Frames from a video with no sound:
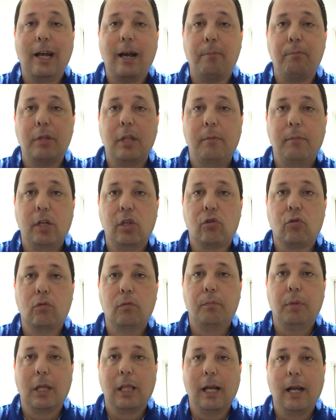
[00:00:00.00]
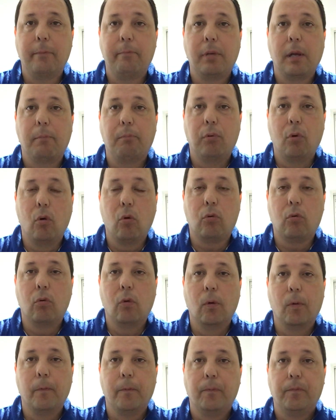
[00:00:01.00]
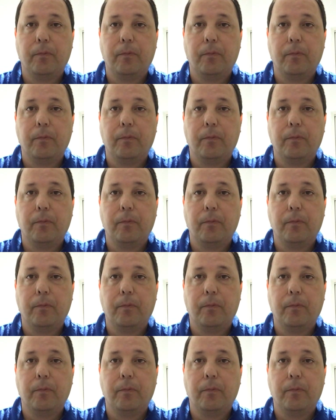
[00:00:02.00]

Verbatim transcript: rapidamente com o Pelaipe há pouco,